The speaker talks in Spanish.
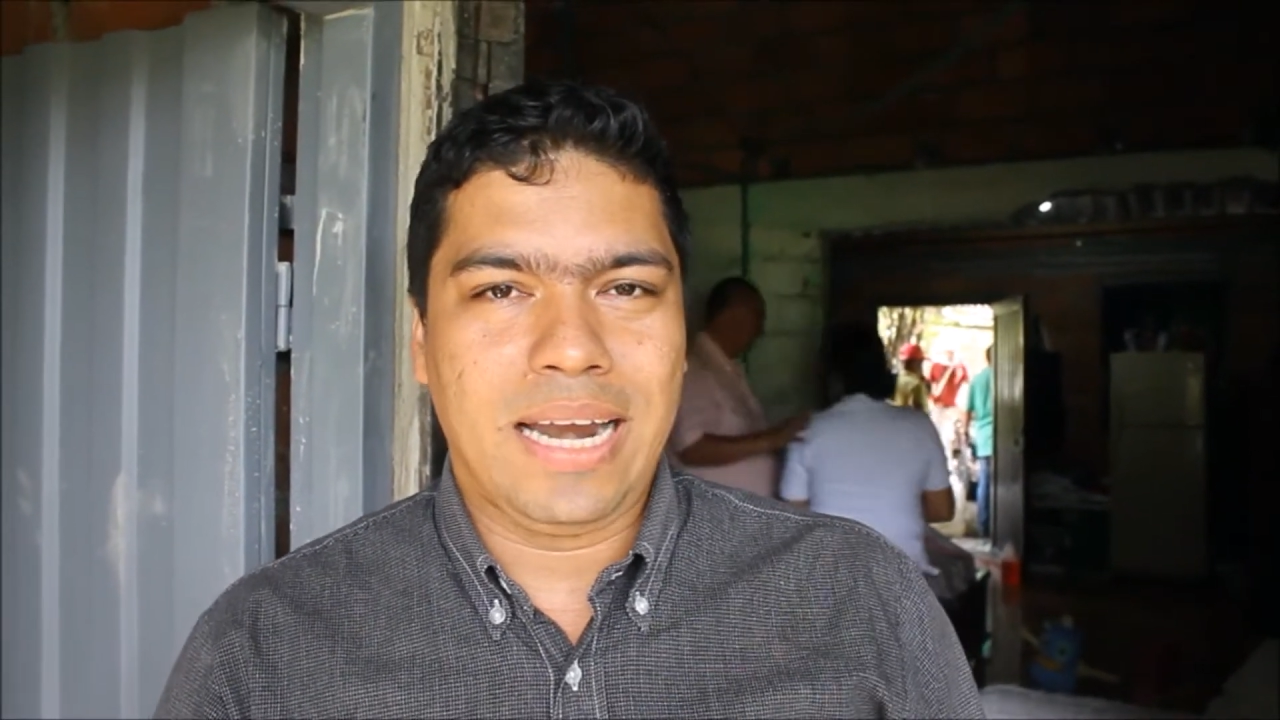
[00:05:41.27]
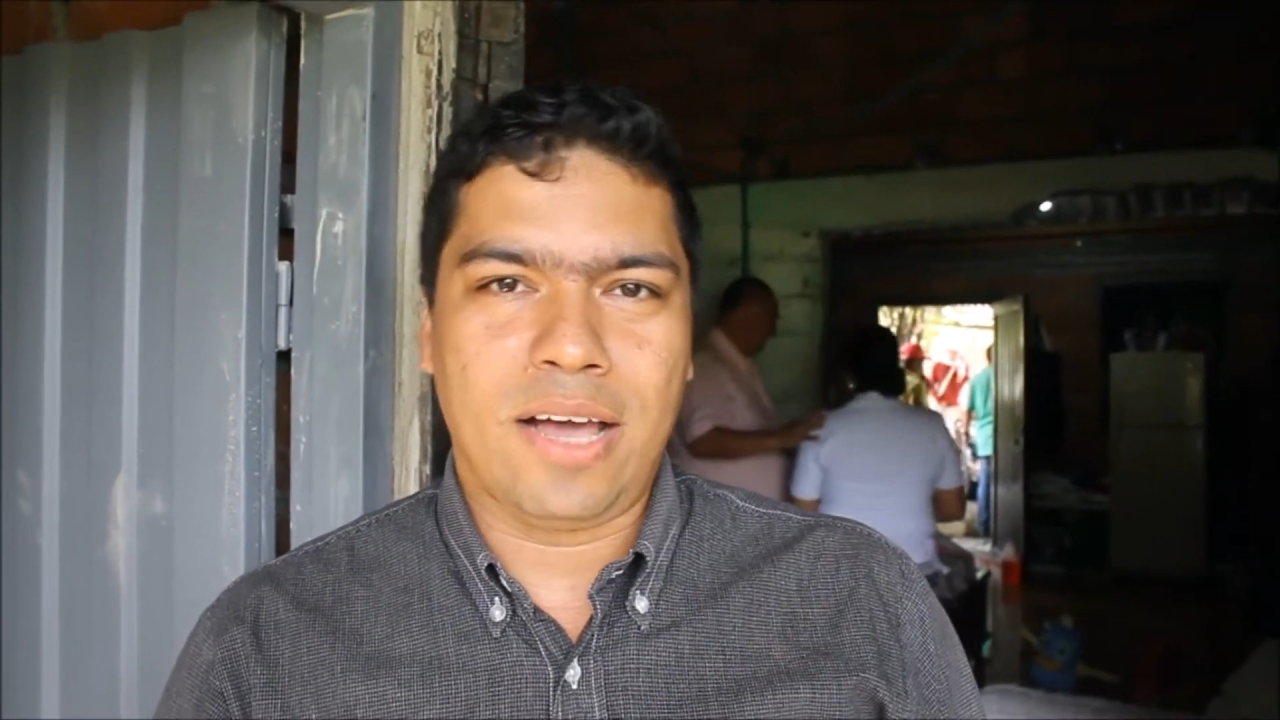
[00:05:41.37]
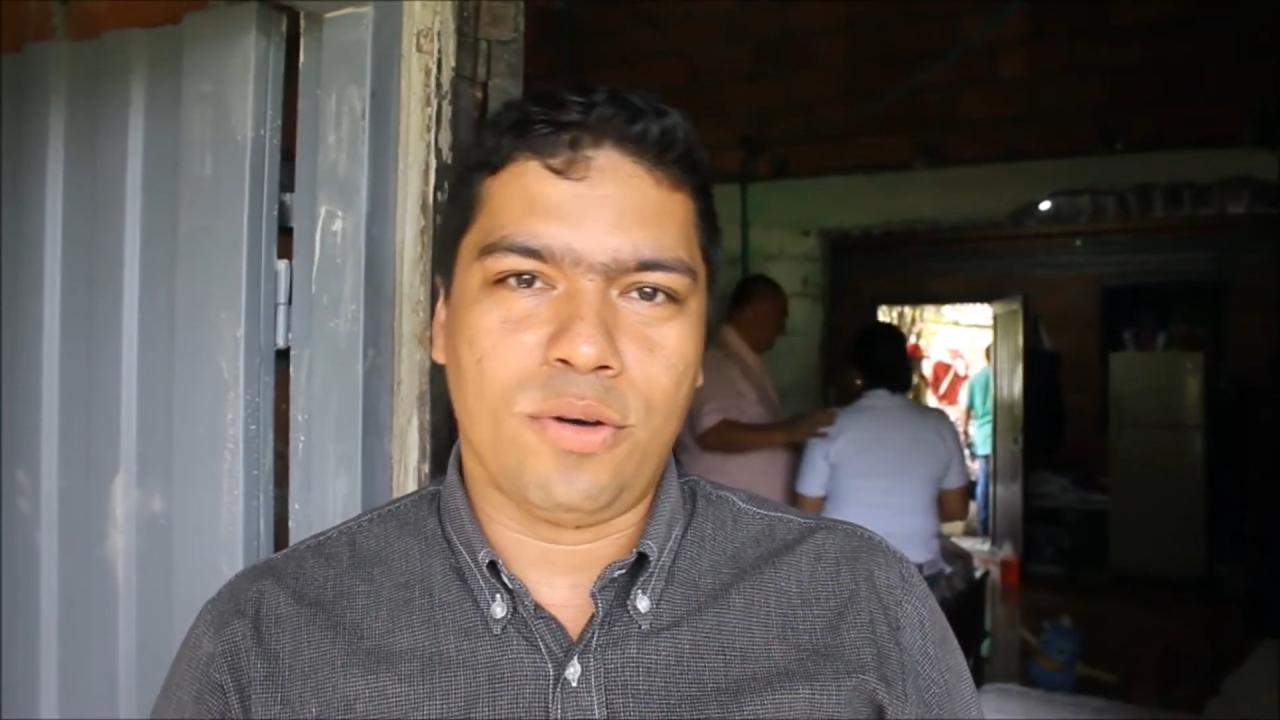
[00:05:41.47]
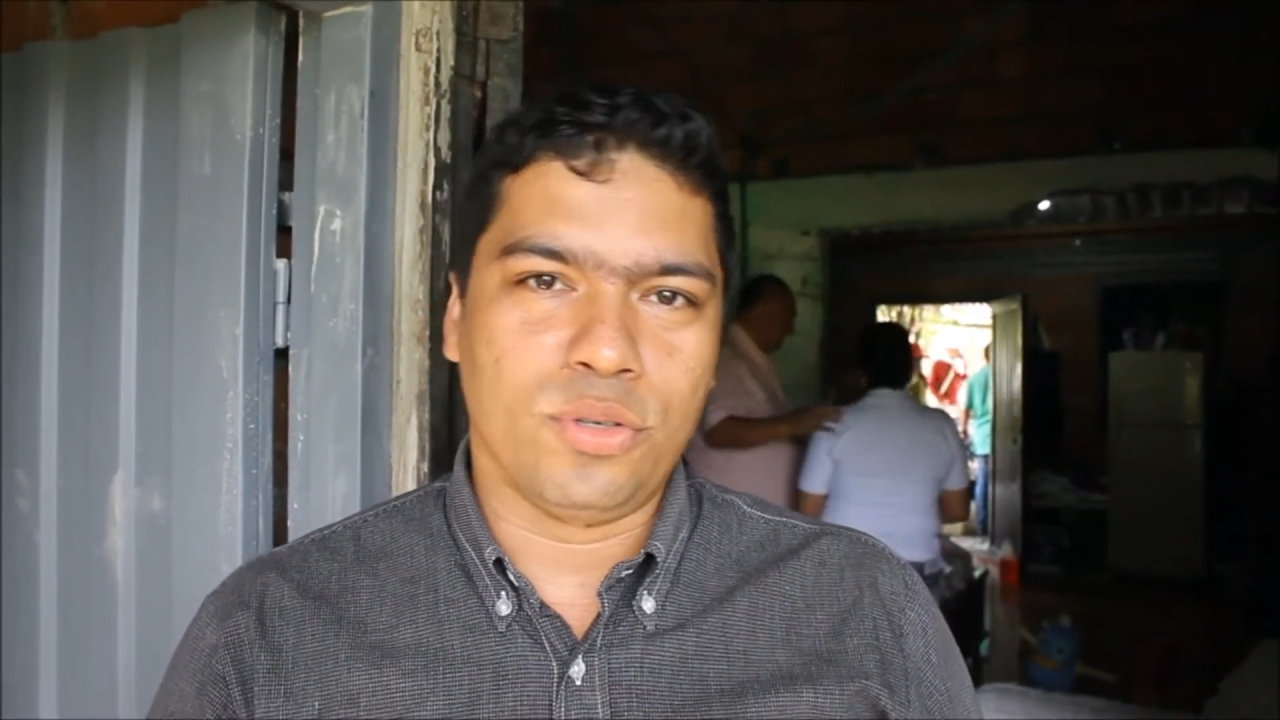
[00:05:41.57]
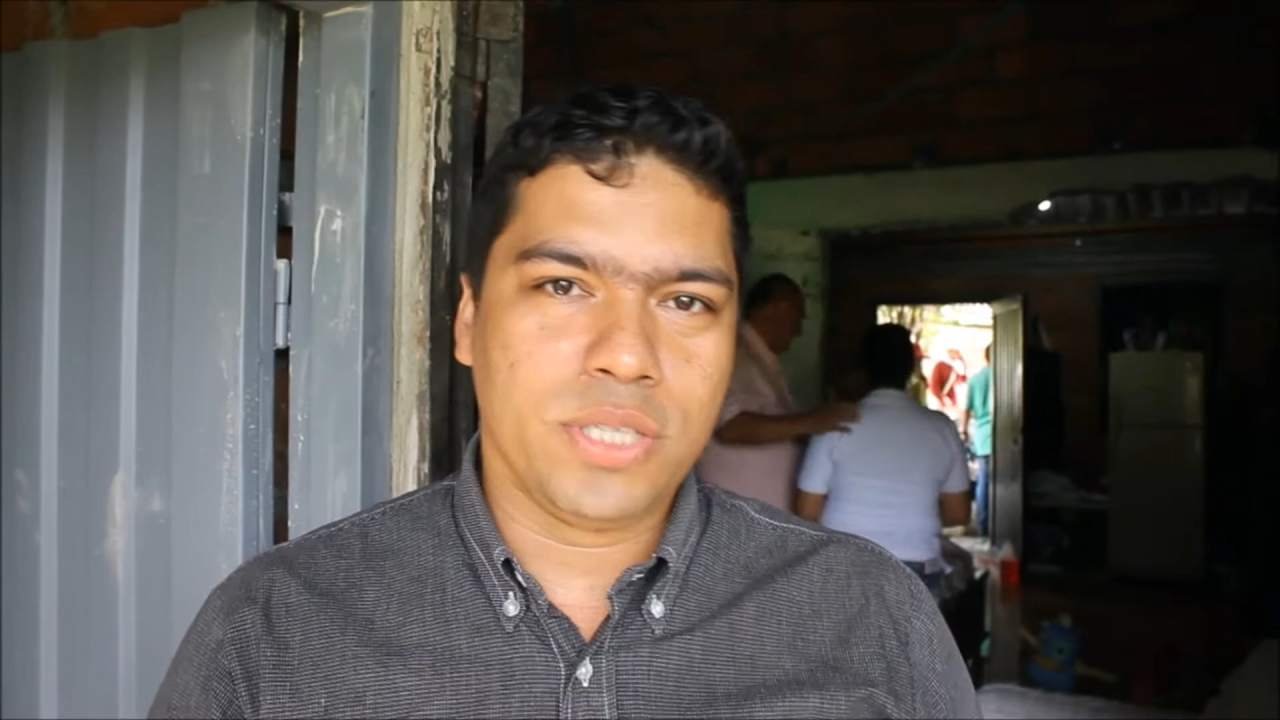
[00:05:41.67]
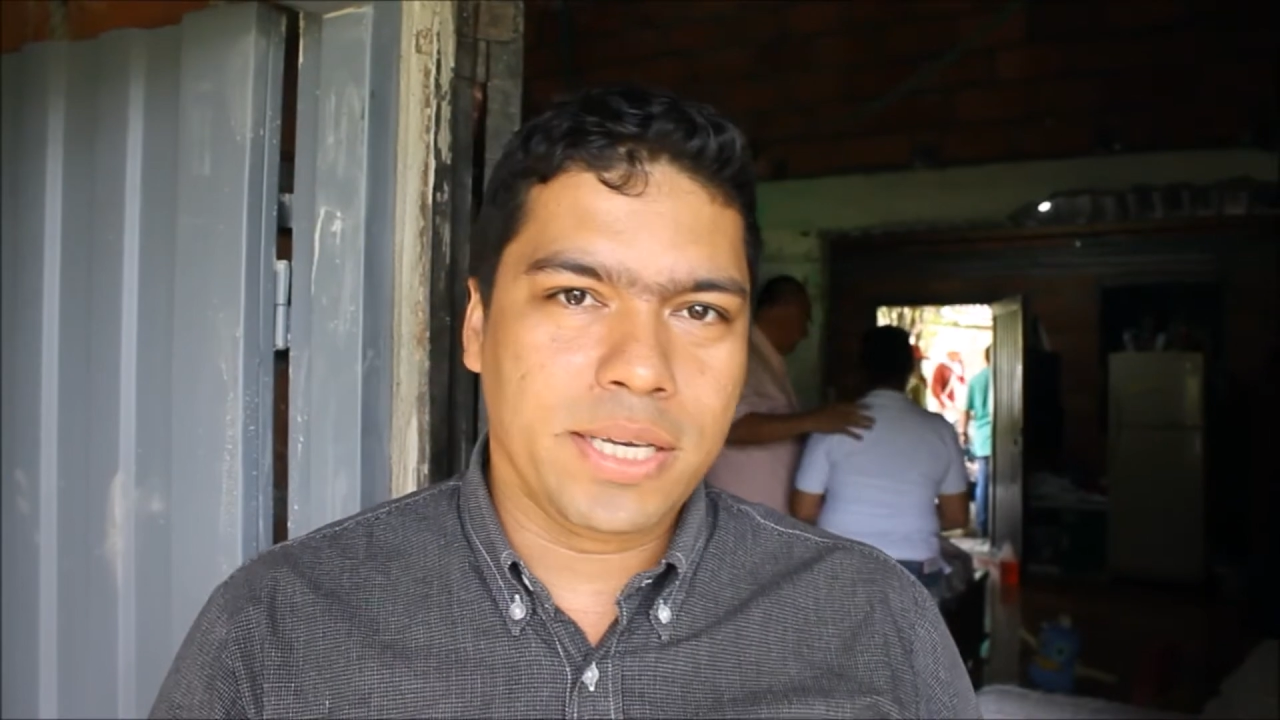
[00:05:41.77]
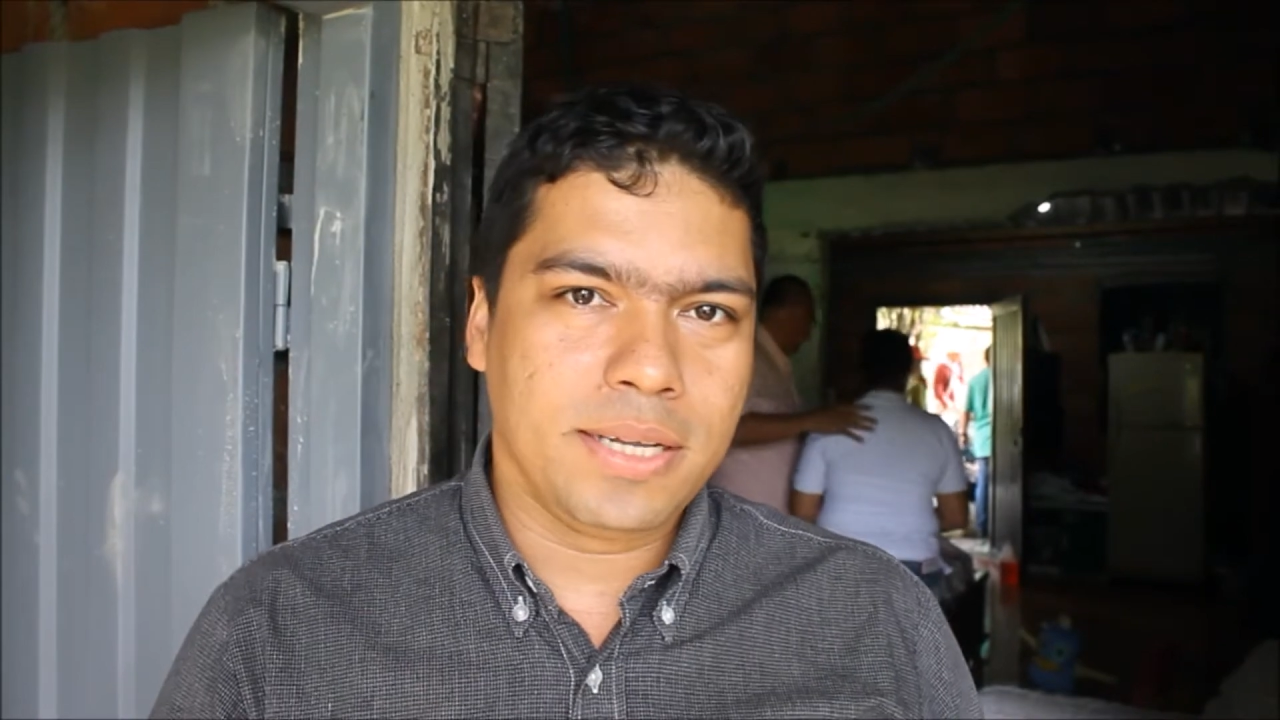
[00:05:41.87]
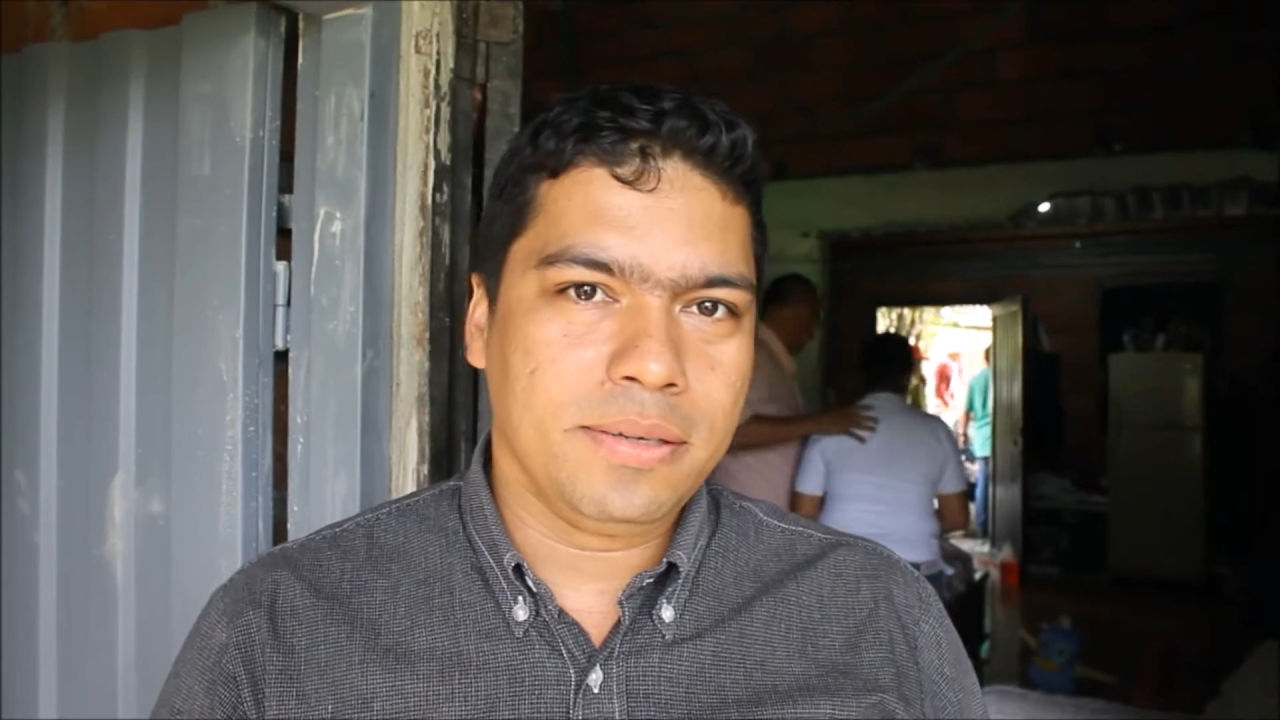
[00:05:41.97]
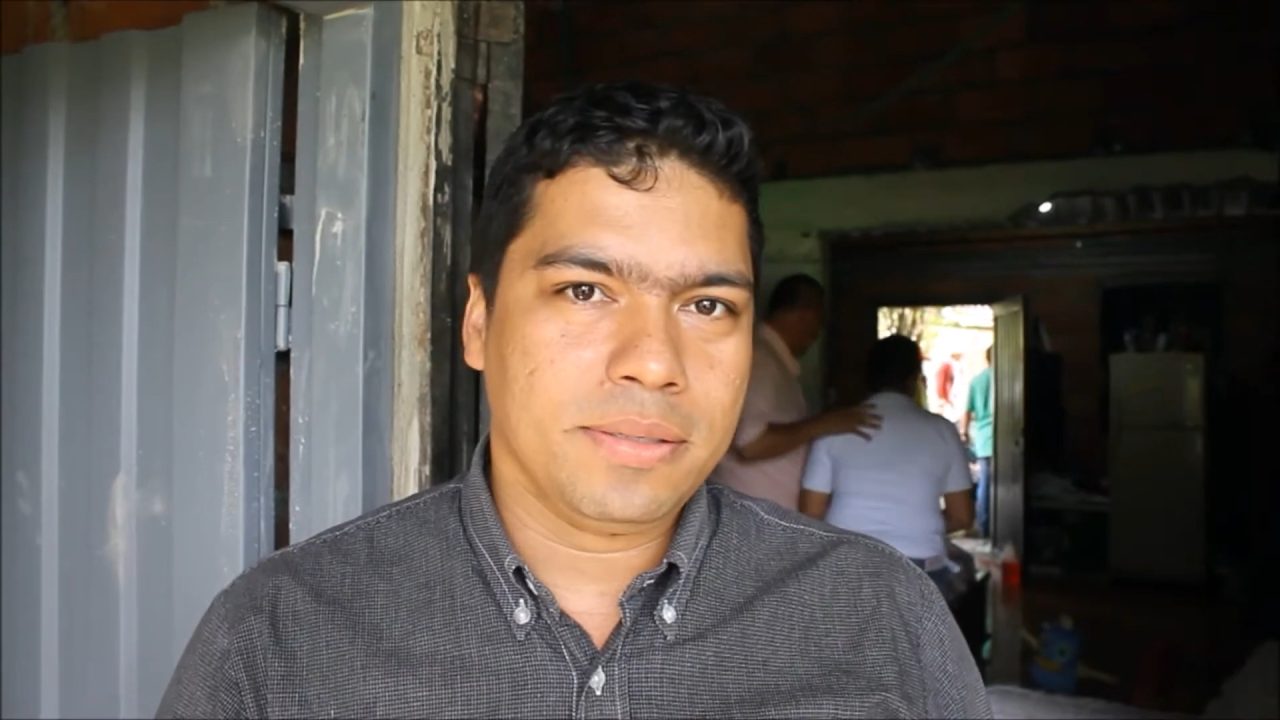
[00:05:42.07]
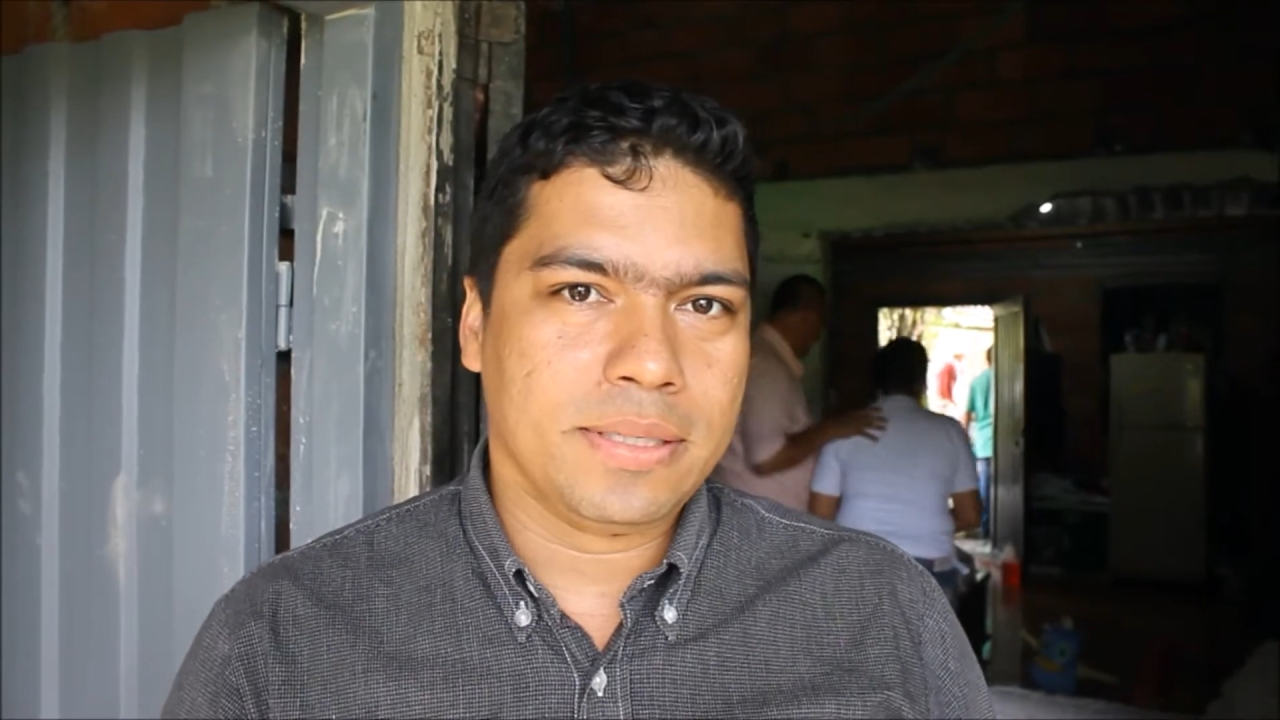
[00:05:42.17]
la cocina,